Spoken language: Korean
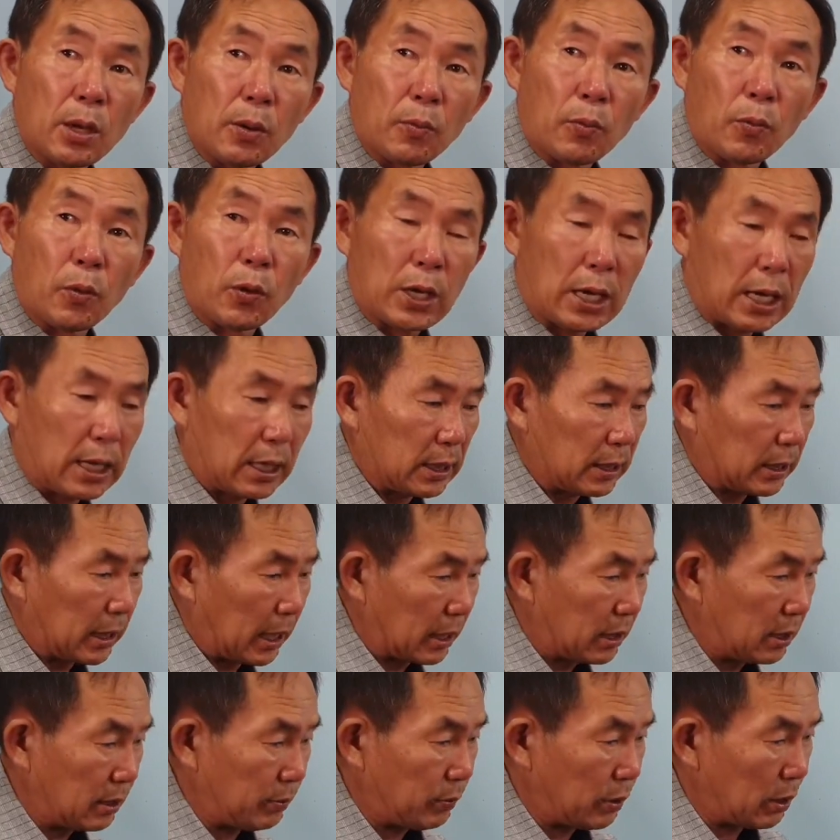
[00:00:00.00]
모양을
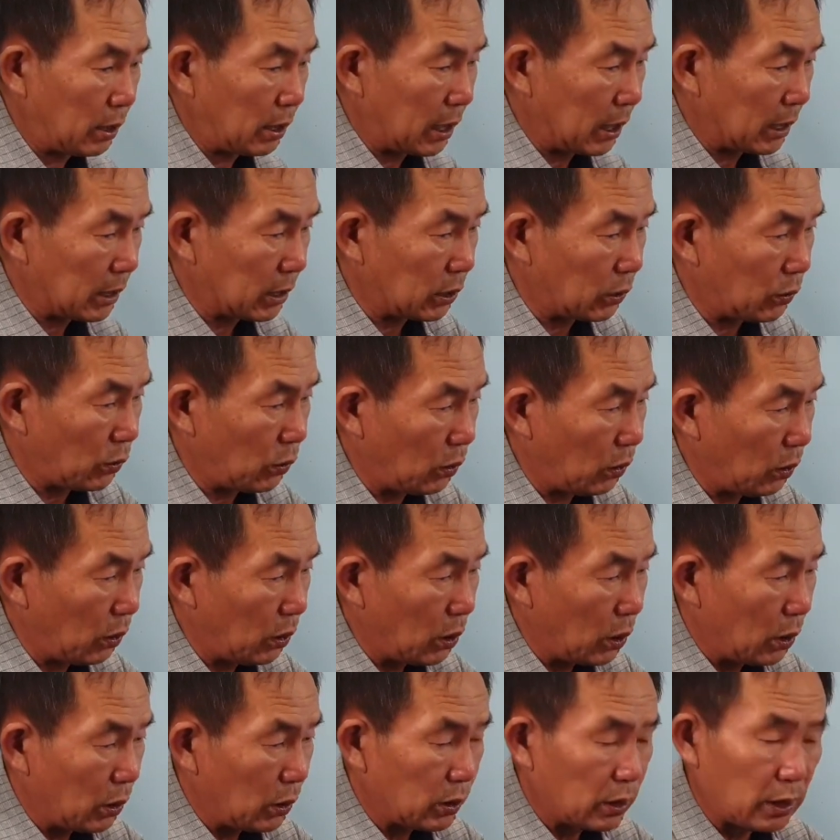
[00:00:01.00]
다듬어
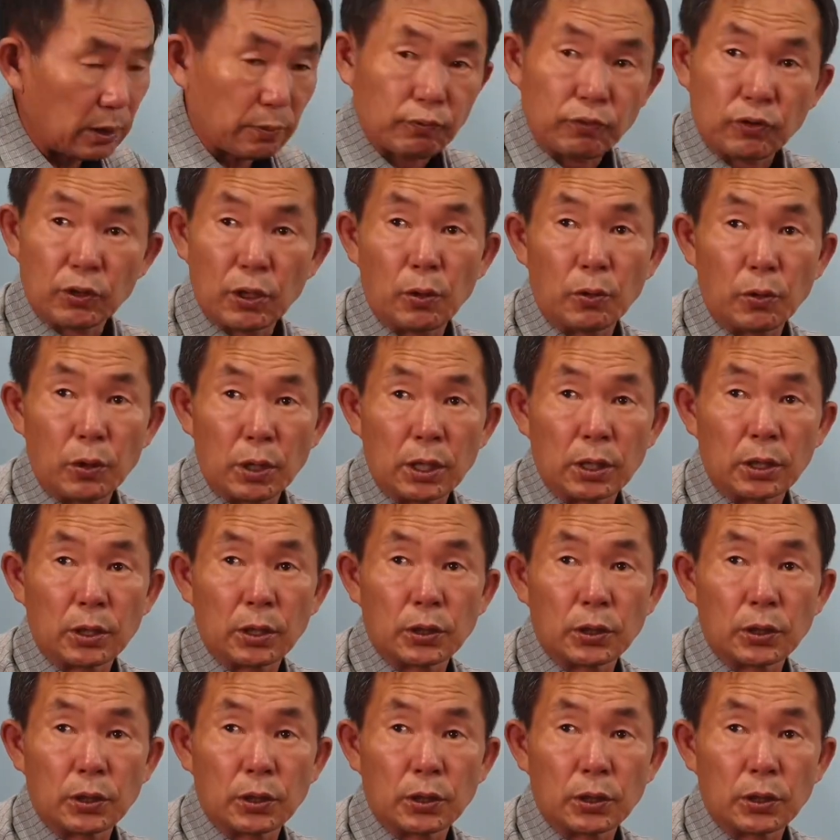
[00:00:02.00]
가지고 이 분에 올린